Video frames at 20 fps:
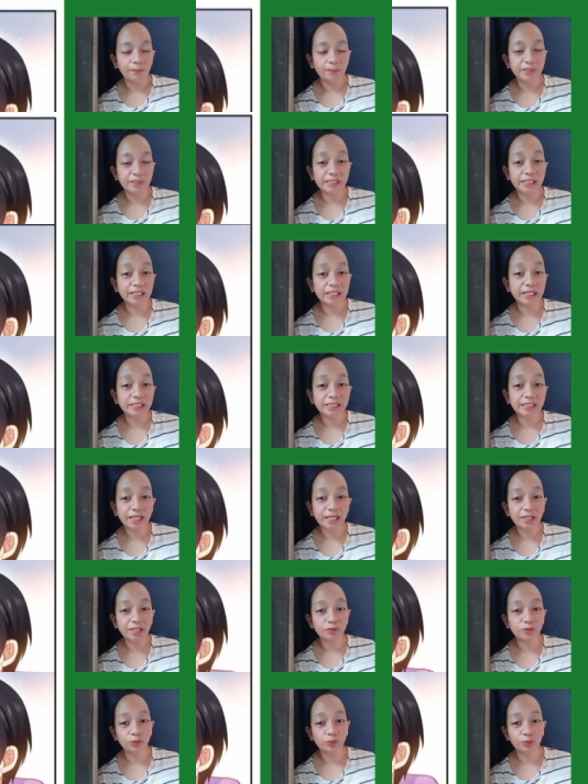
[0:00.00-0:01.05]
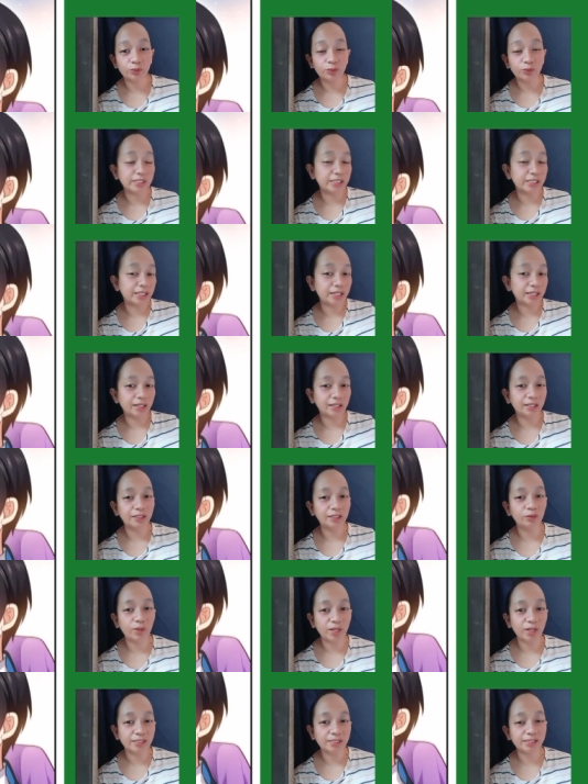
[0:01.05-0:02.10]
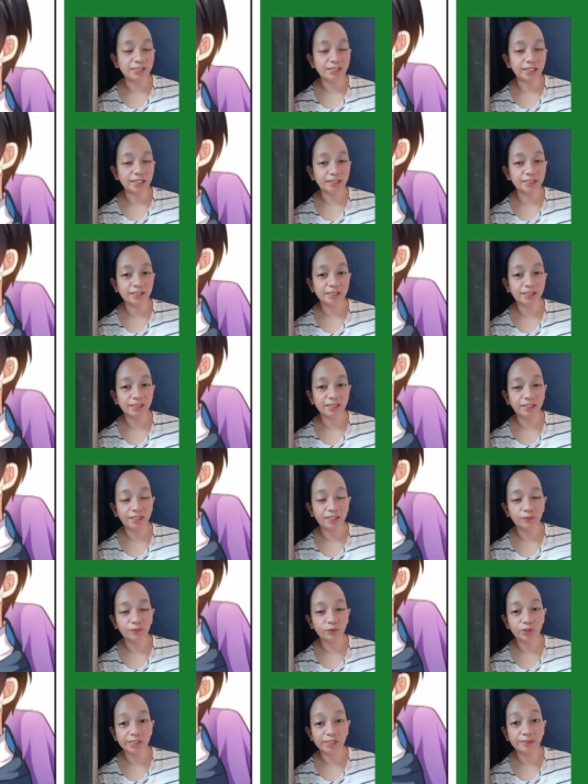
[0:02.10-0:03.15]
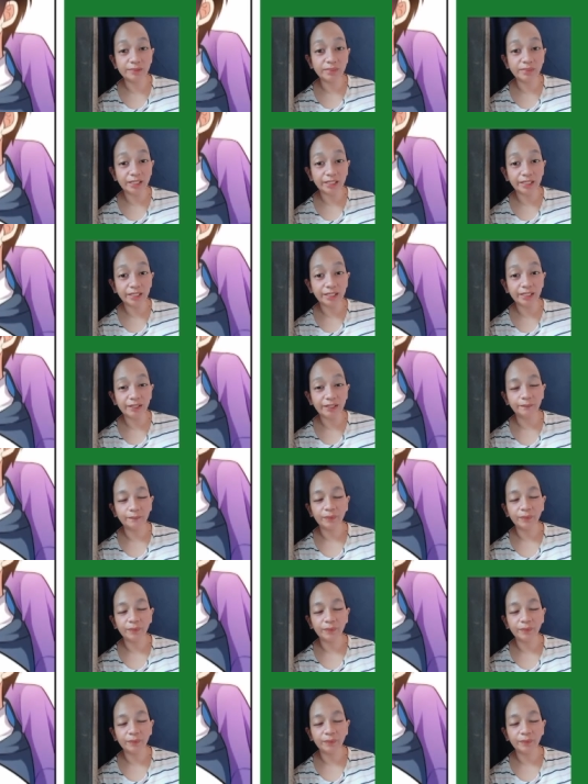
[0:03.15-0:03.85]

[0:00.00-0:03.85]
penjaganya suruh usir itu asistensi pusing mi